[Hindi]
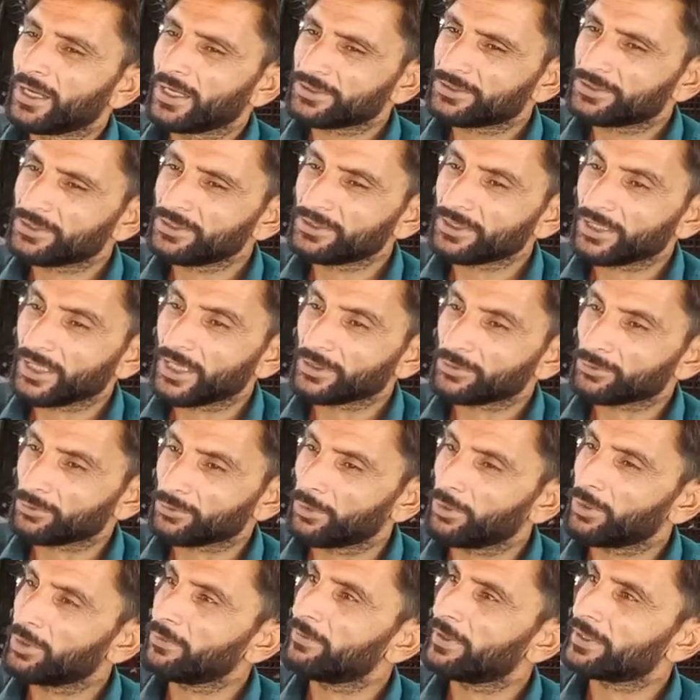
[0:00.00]
अच्छी तरह
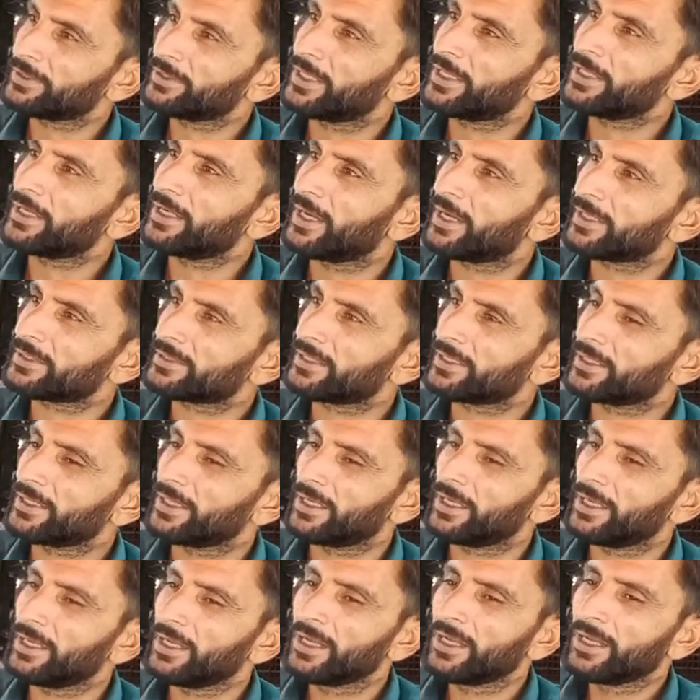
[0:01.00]
तोल वज़न कर
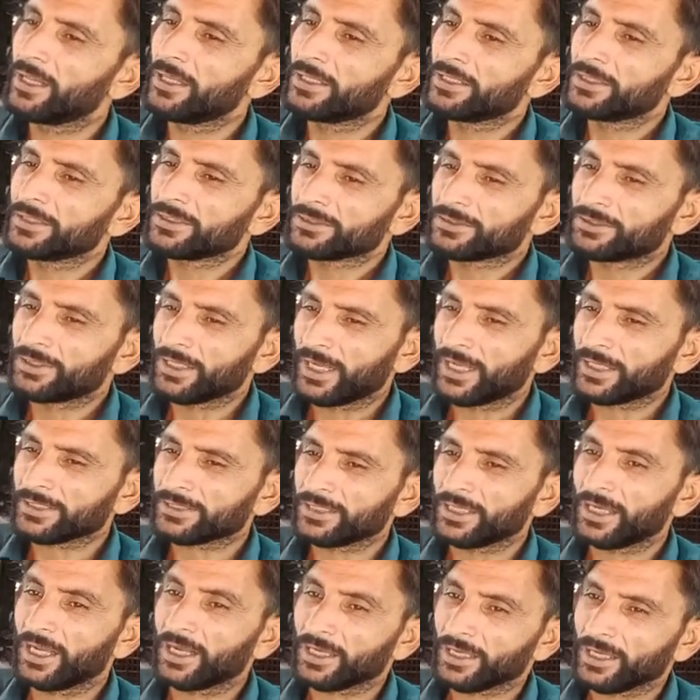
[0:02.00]
सके
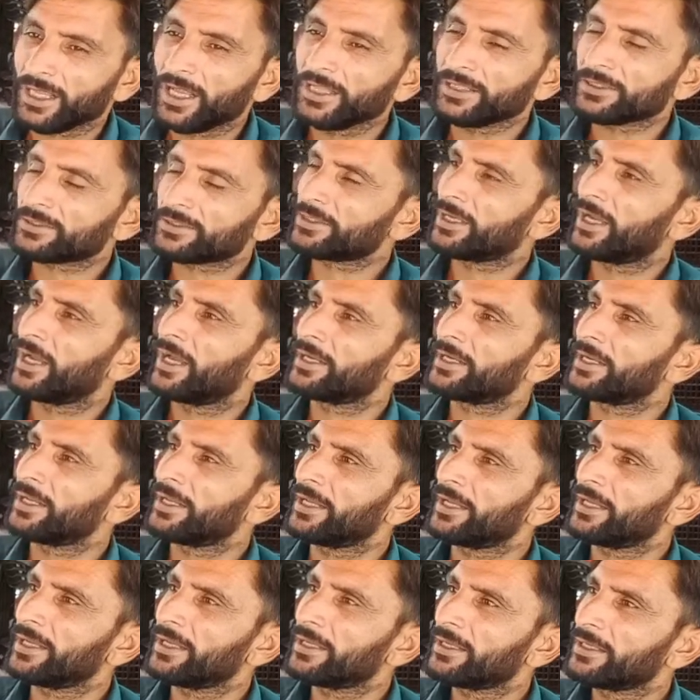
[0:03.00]
जैसे अगला इंसान
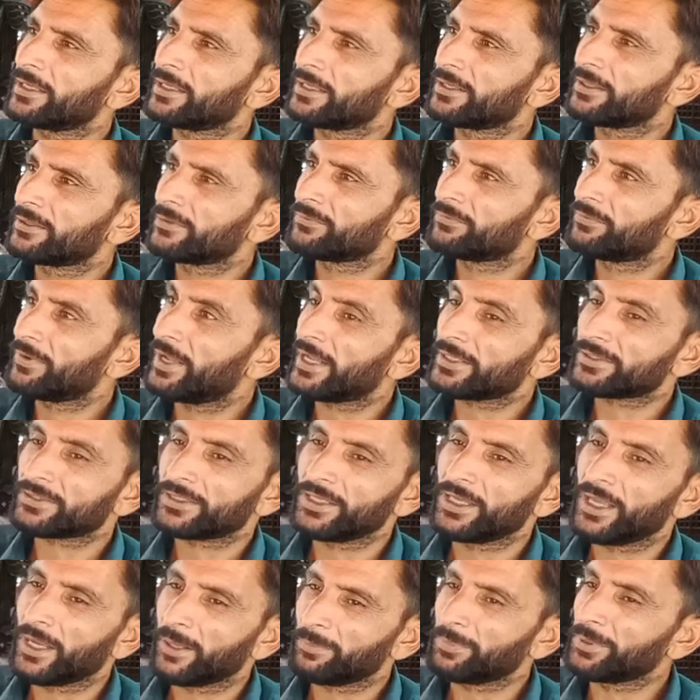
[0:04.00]
है
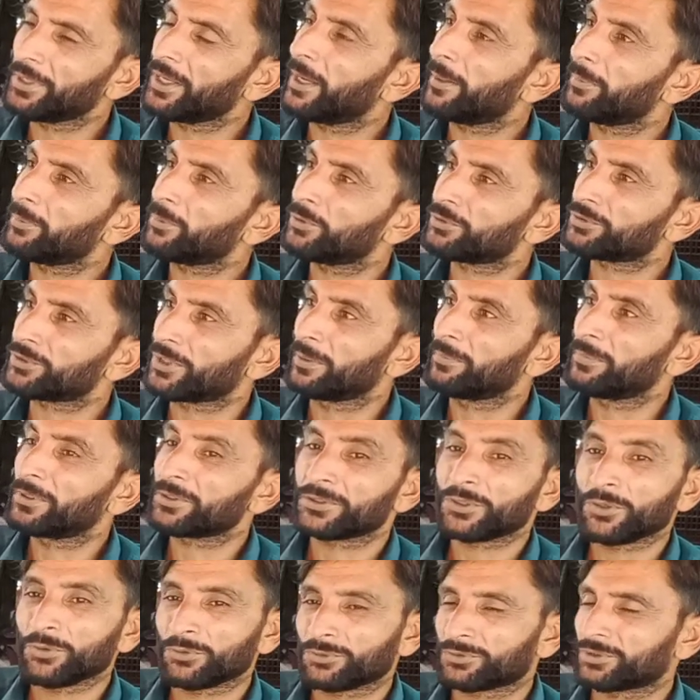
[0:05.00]
वैसे ही अपने आप को
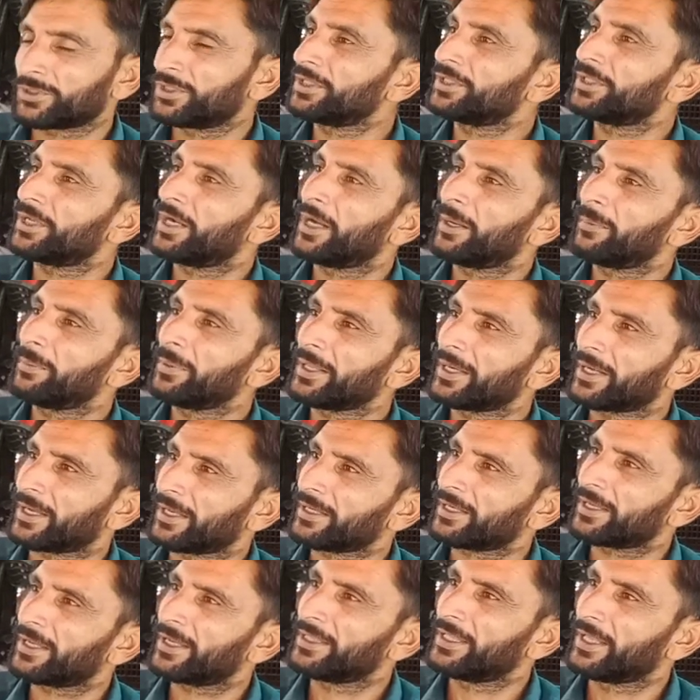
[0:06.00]
समझ के उसकी जगह पे
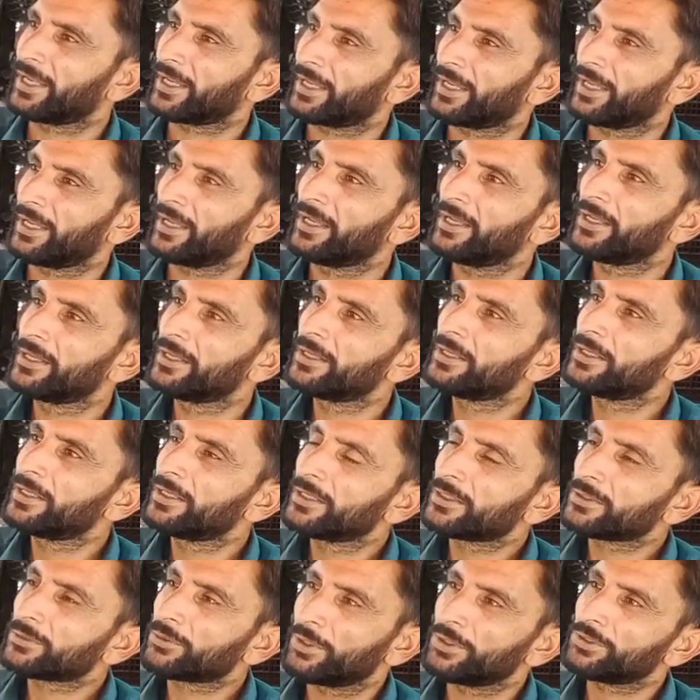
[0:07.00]
रख के देखे
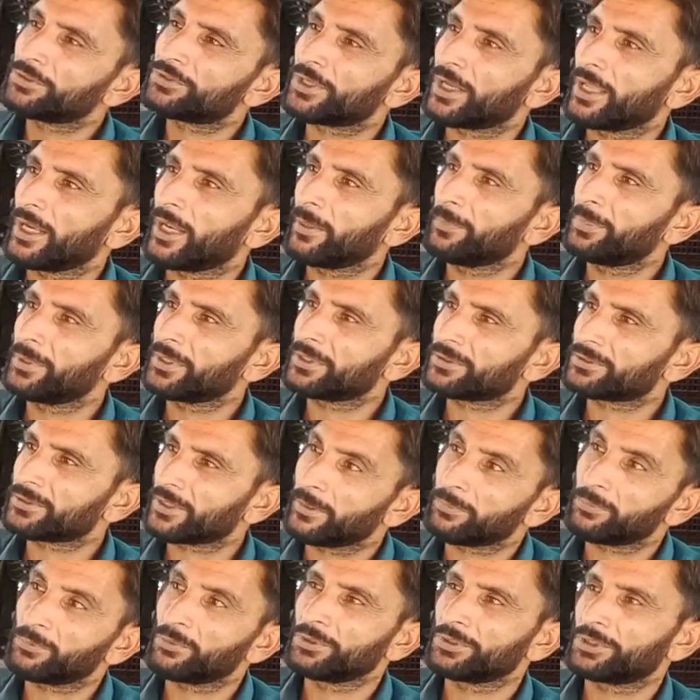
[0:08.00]
तो इन फिर
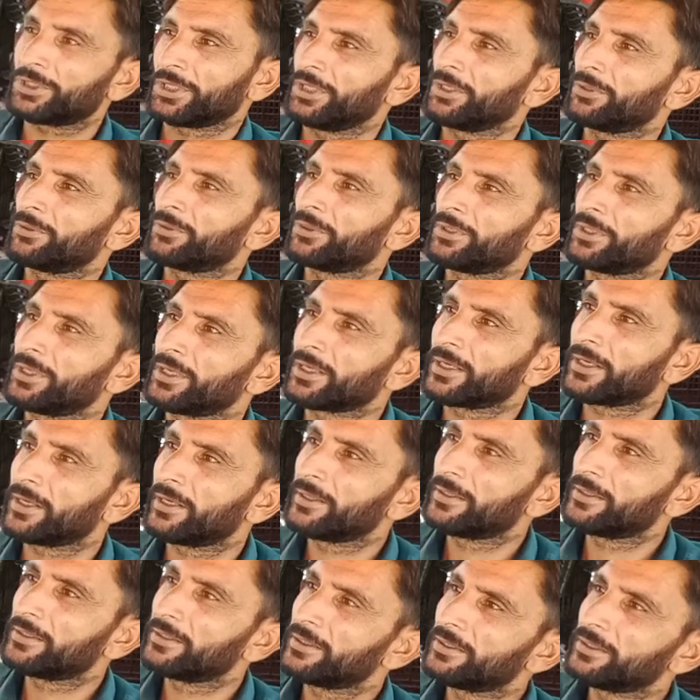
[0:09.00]
सब कुछ ठीक हो जाए
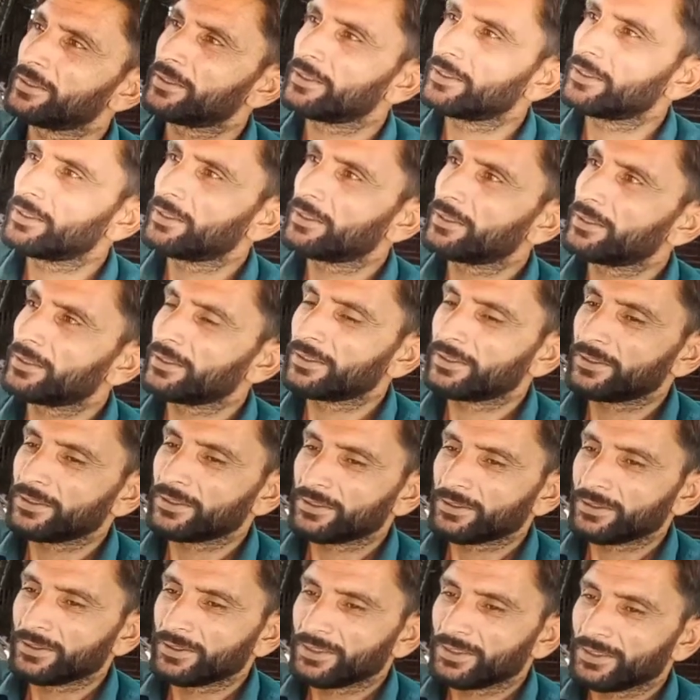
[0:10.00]
ऐसा है कोई पाकिस्तान
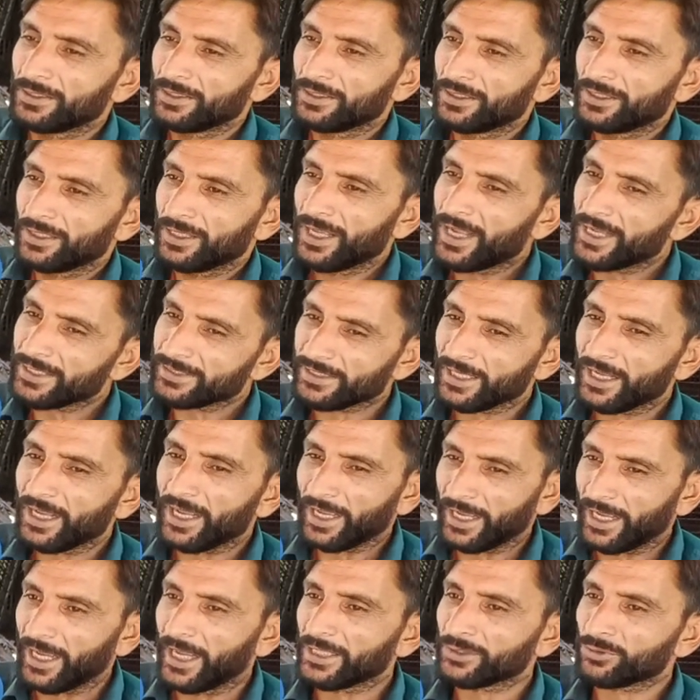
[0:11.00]
ऐसा
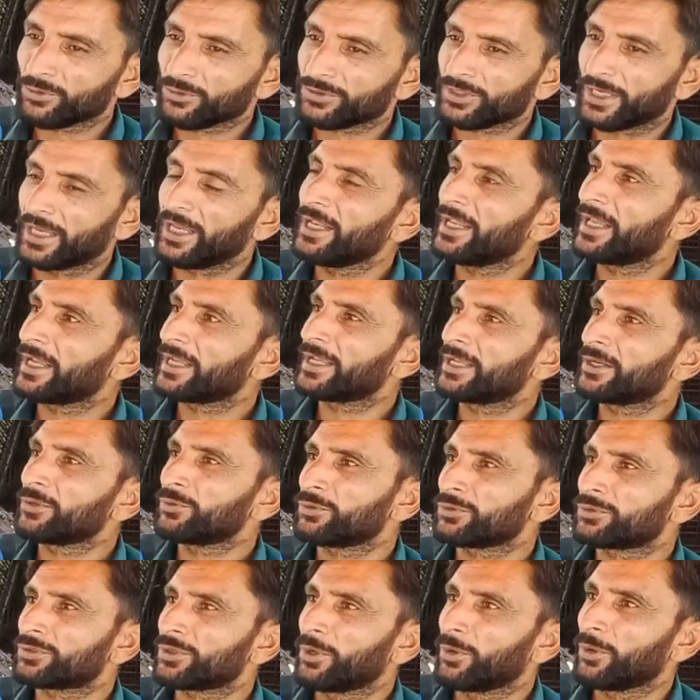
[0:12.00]
है तो सही लेकिन
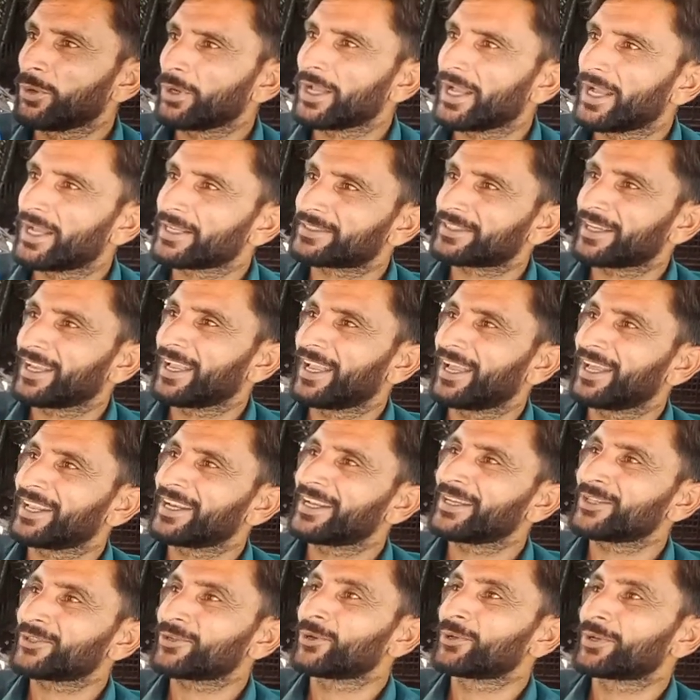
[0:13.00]
कुछ लोग ऐसे हैं
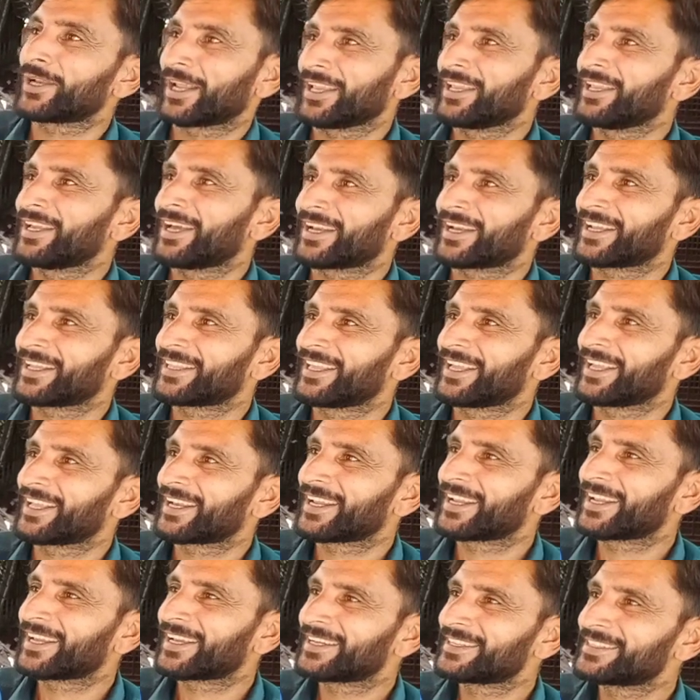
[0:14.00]
ना जो नहीं आने दे
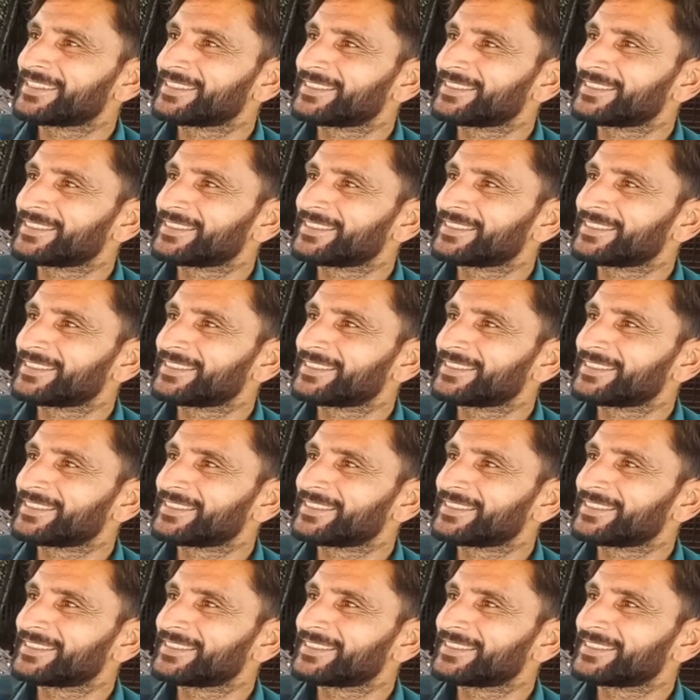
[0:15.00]
रहे